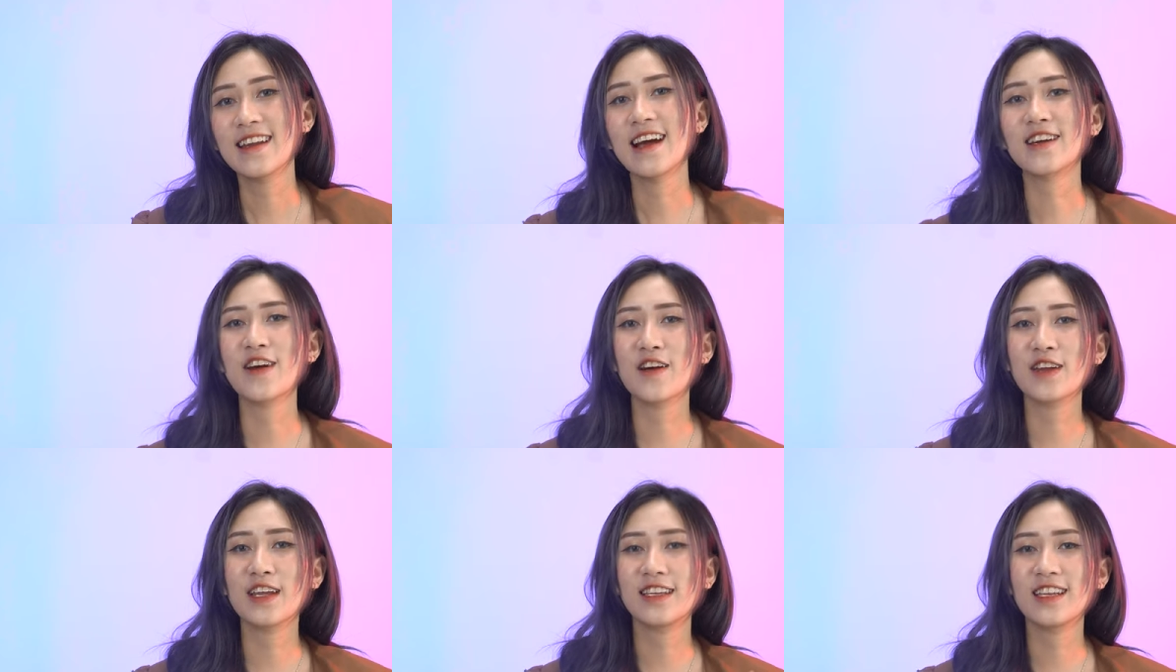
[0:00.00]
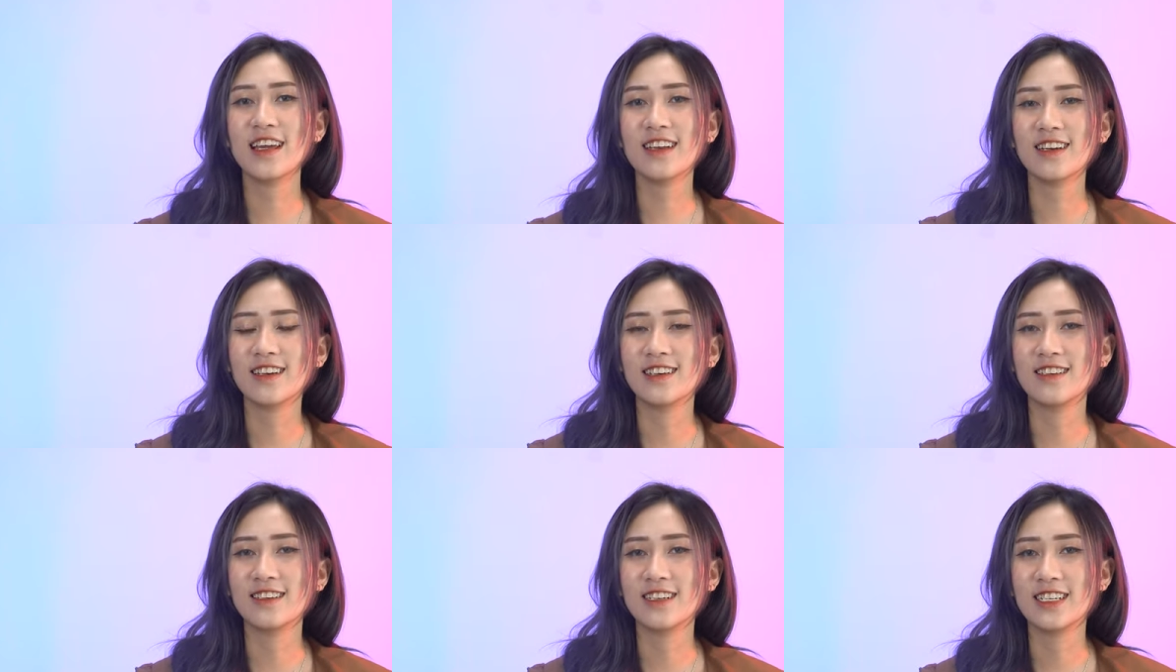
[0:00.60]
đang nói đến nhất
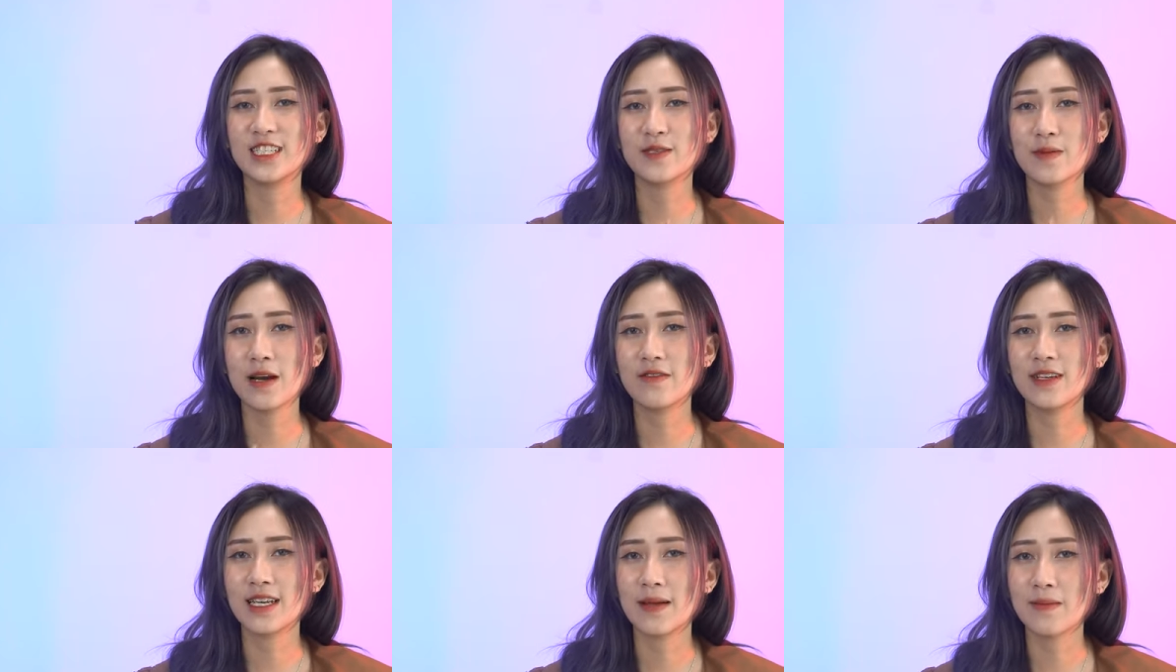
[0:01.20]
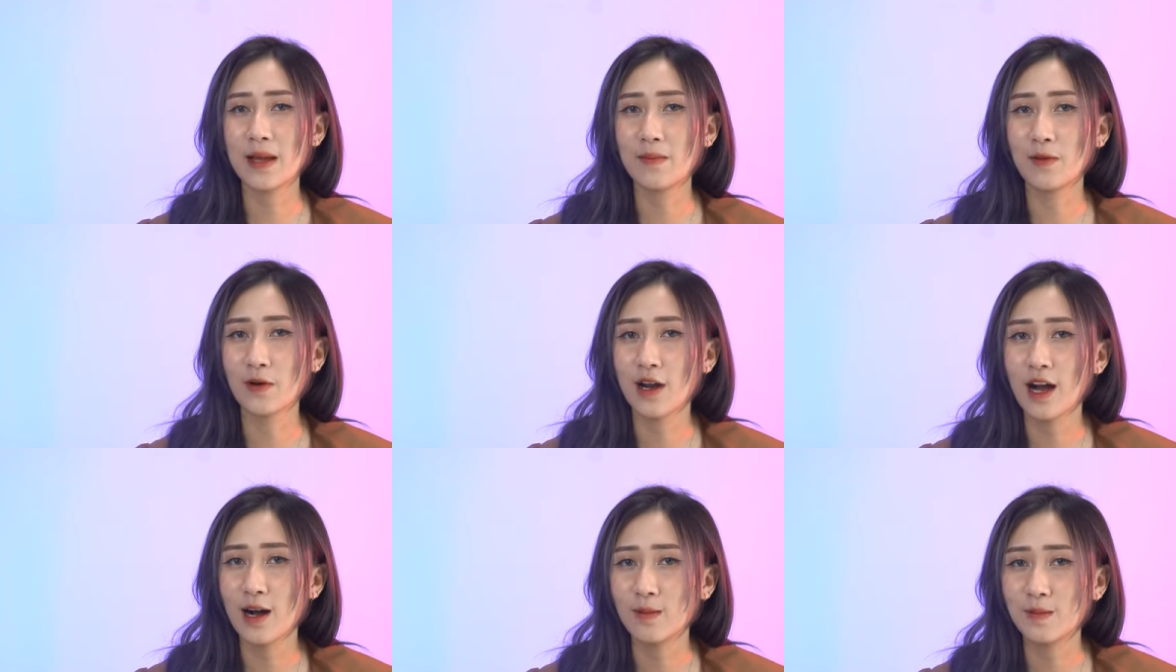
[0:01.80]
ở Inspiron
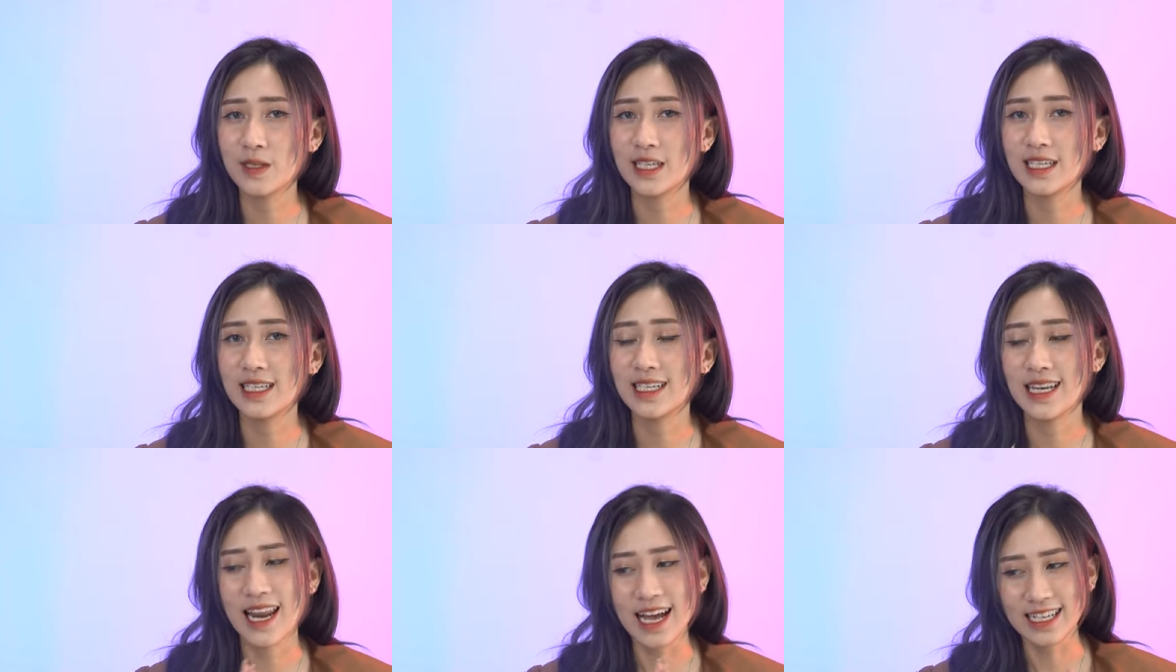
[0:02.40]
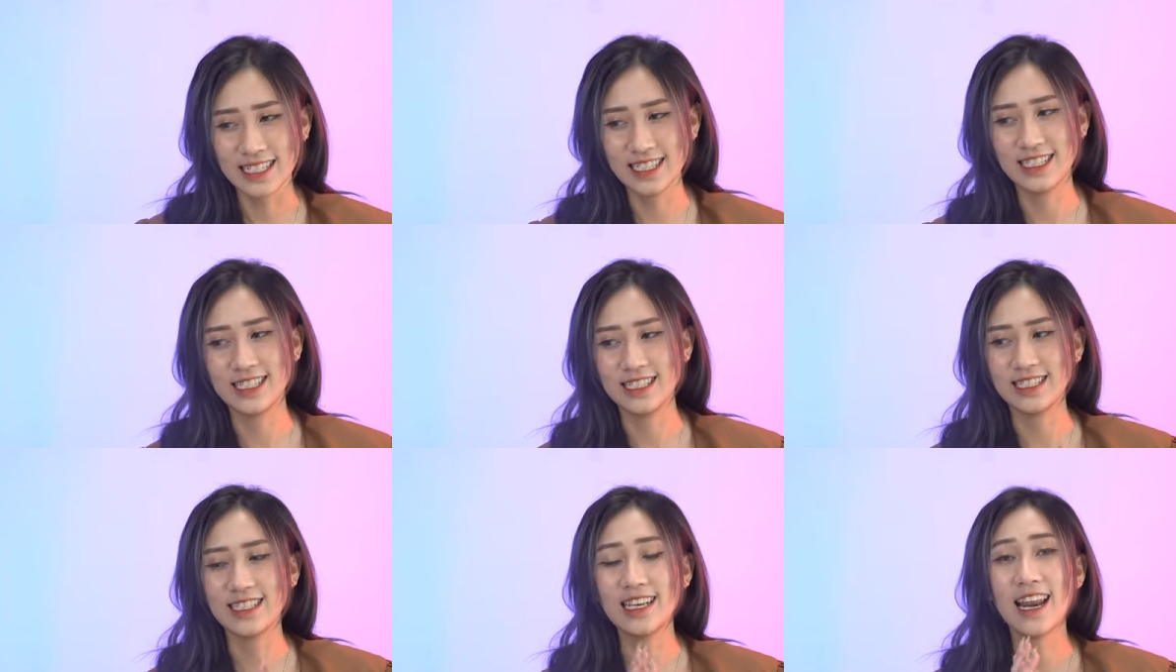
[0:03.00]
5510 thì lại
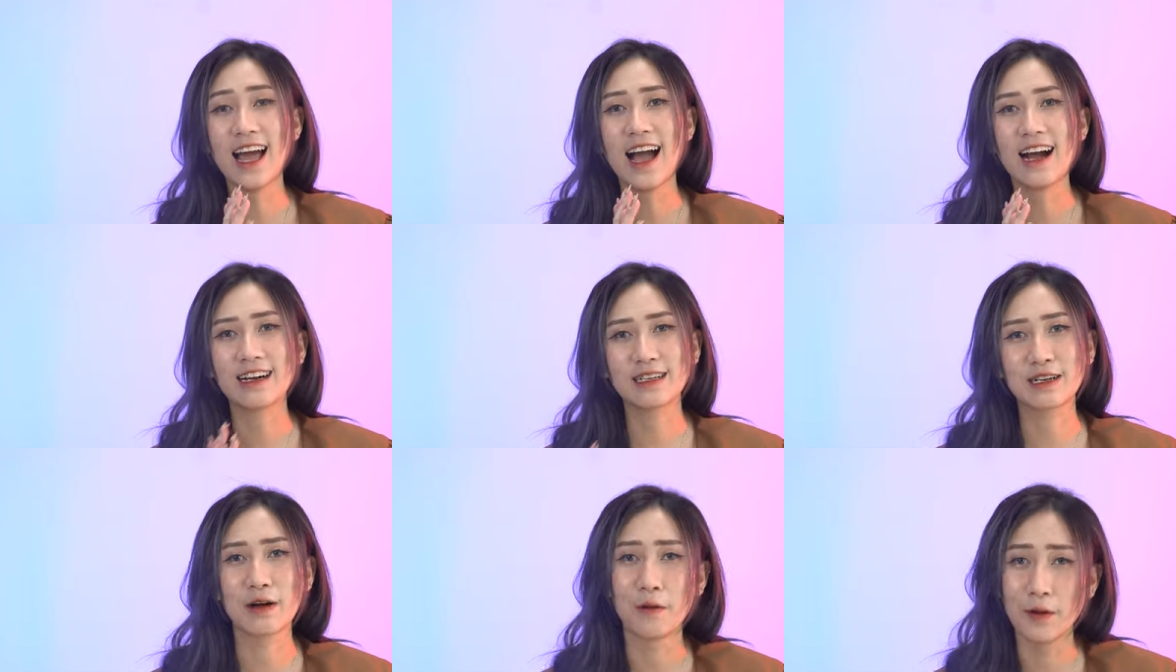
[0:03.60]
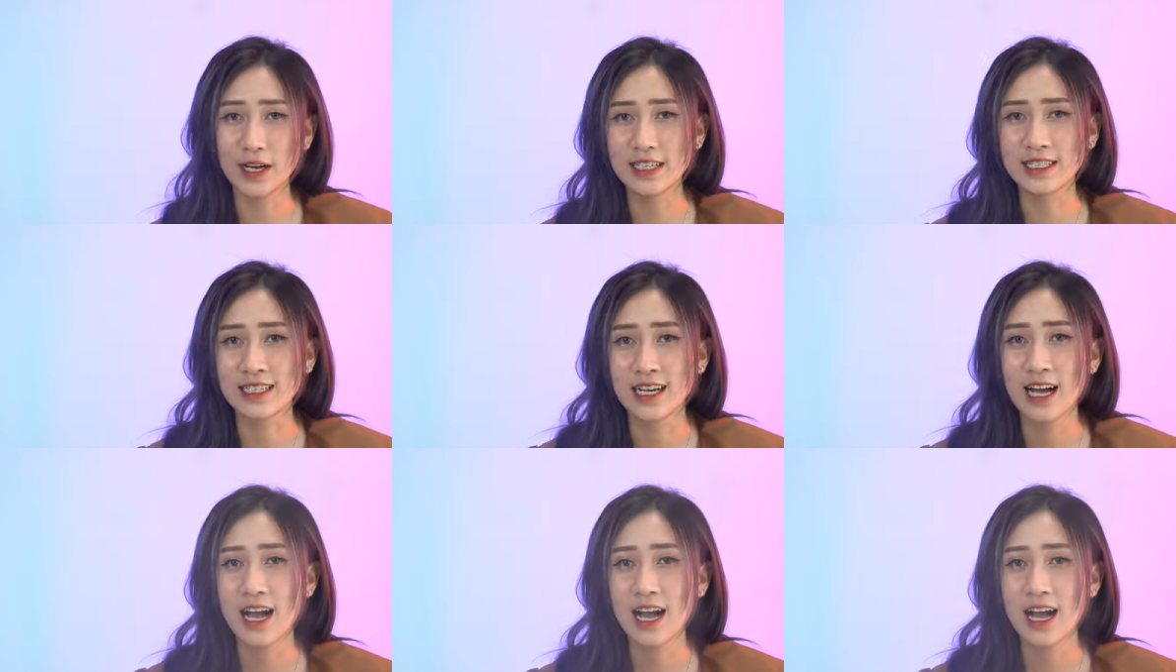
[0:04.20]
chính là cấu hình.